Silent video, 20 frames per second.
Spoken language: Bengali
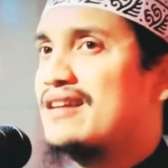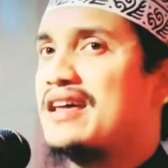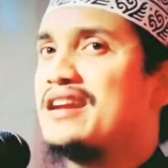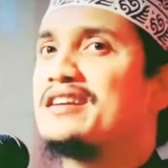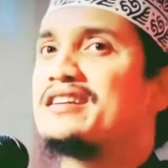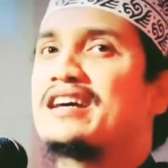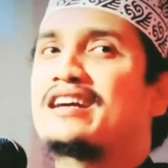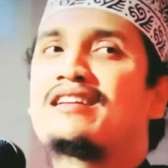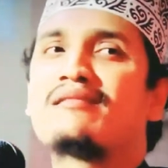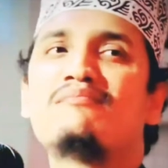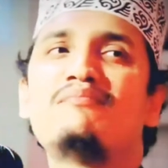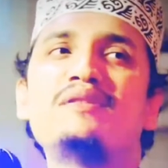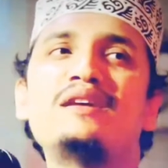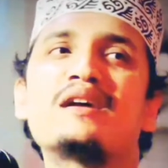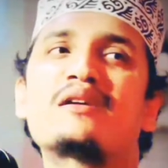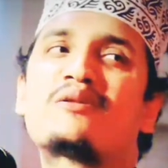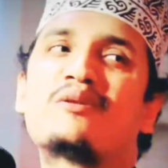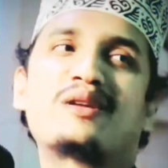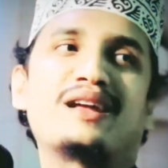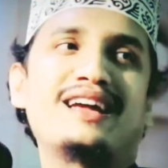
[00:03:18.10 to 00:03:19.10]
নারীটাকে
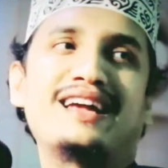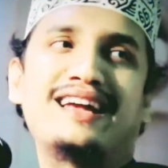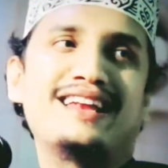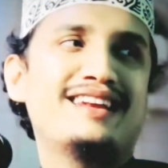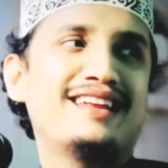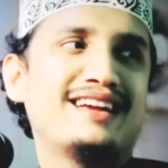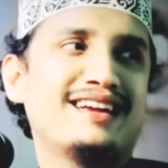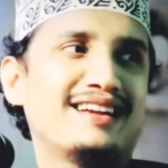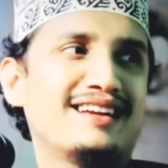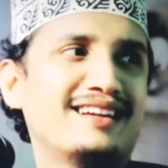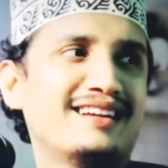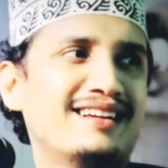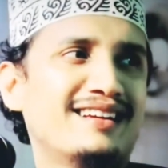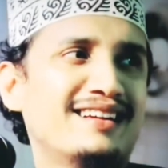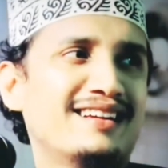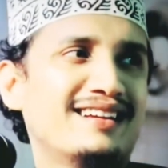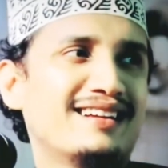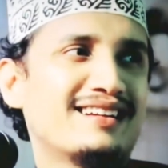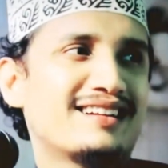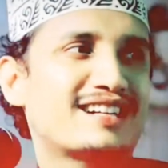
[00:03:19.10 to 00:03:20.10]
বিয়ে করে এনে
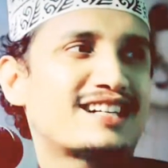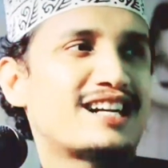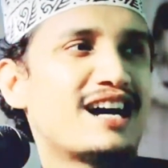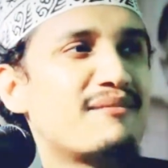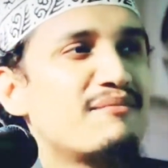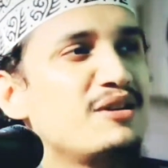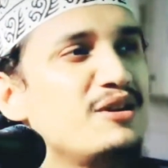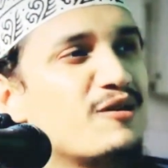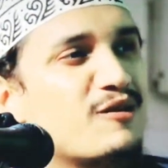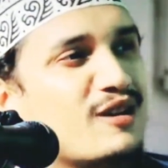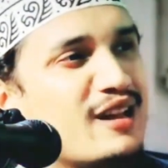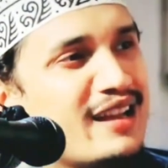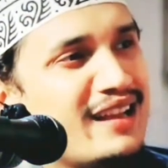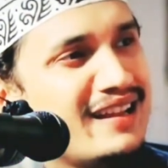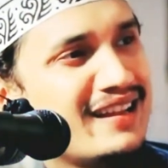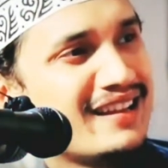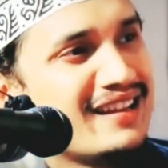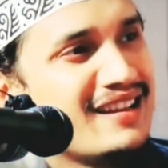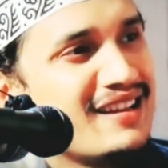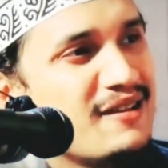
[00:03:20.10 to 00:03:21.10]
স্বামীও
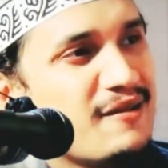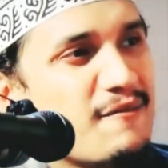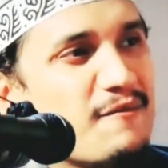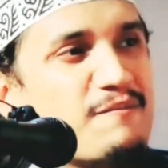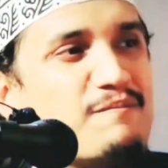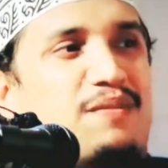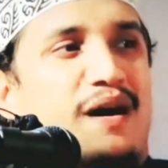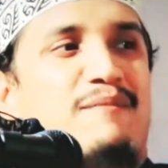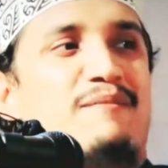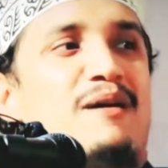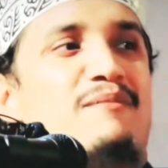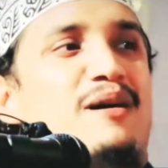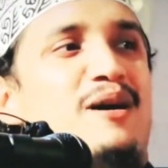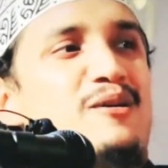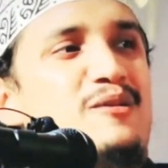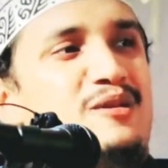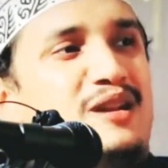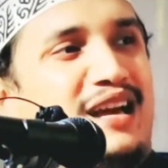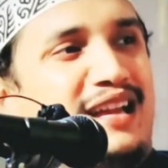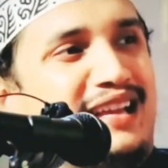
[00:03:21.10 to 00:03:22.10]
নাই বাবা
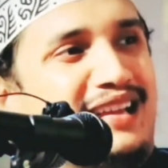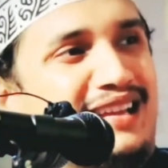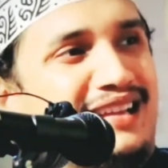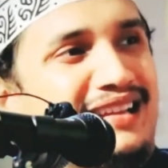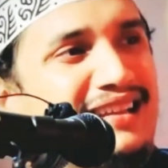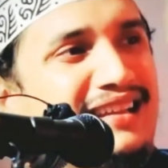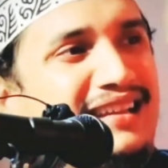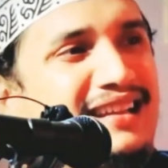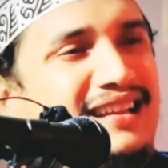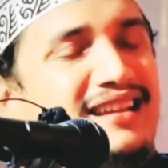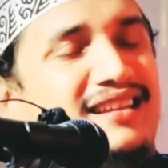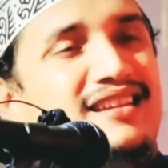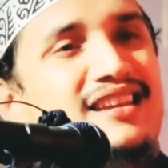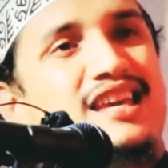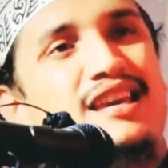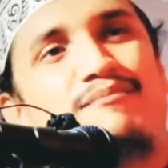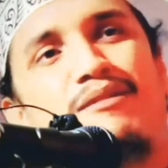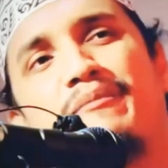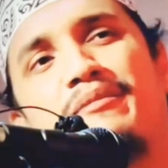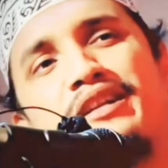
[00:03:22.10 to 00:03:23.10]
মাও নাই
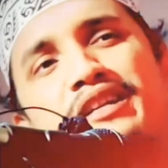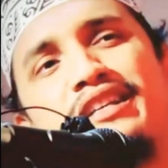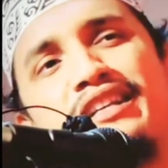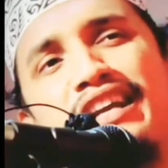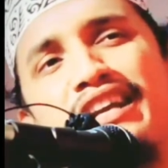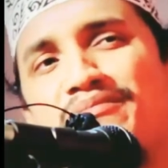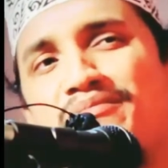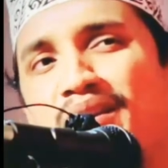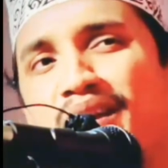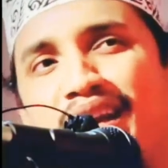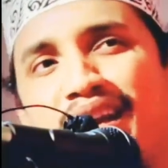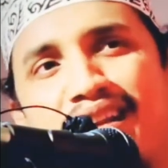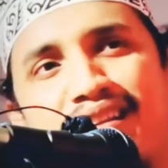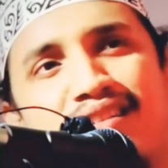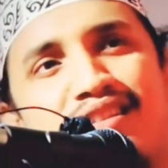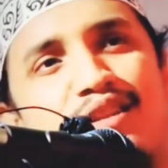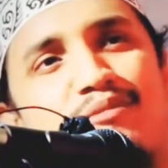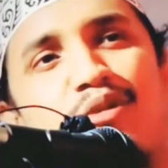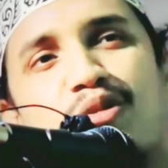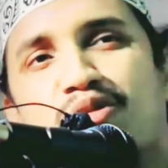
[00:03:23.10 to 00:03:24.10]
কিভাবে সেই মেয়ে
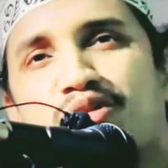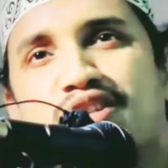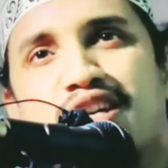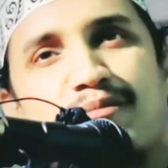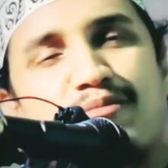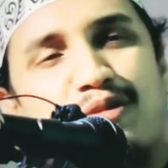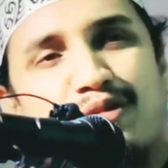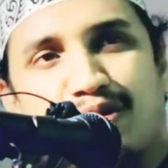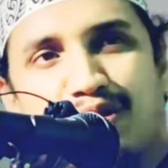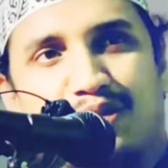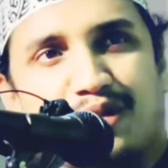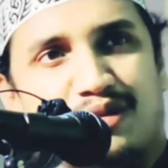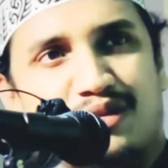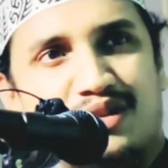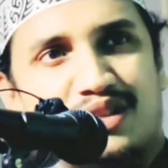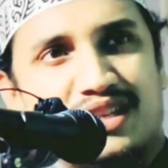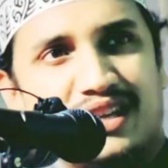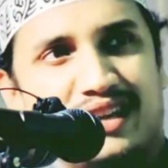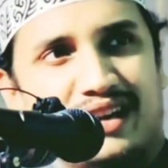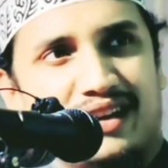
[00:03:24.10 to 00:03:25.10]
জীবনযাপন
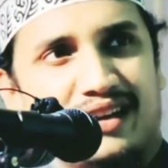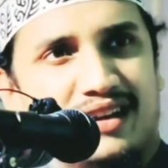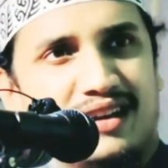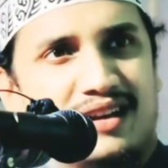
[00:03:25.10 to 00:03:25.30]
করছে